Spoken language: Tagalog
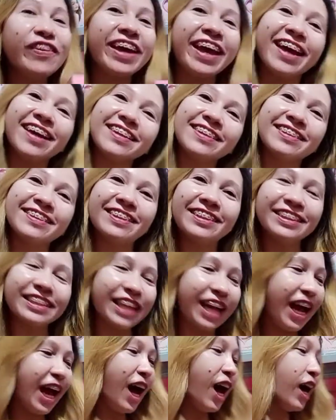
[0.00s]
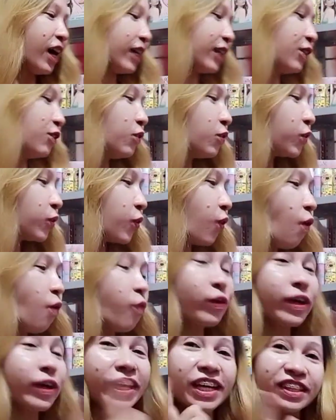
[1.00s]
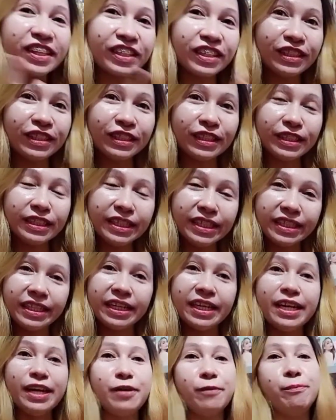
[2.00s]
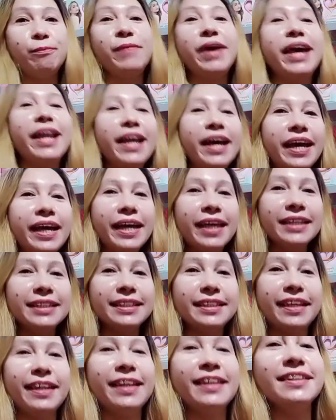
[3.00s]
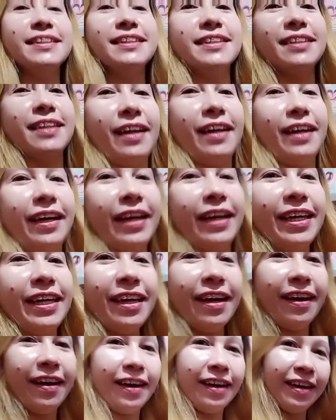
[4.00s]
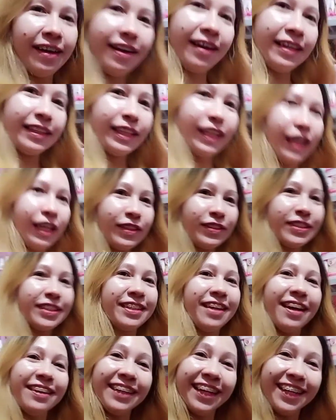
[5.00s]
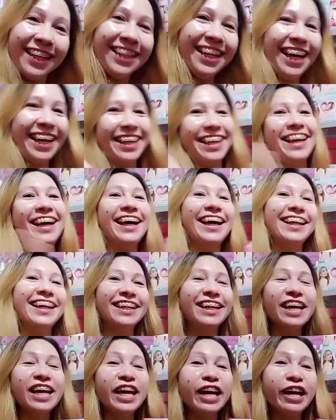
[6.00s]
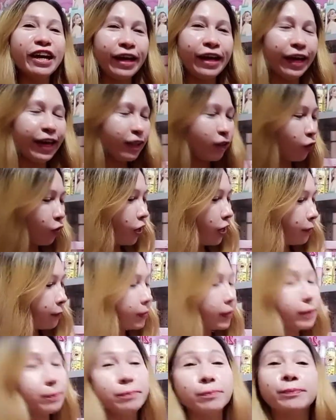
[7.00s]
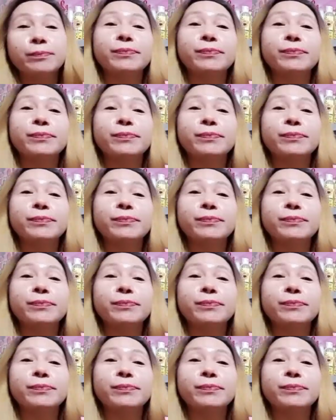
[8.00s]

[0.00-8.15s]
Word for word: getter niya, ang yung glow getter ni Bella Essence ay ang ating ayusin natin. Ayan. Ito ang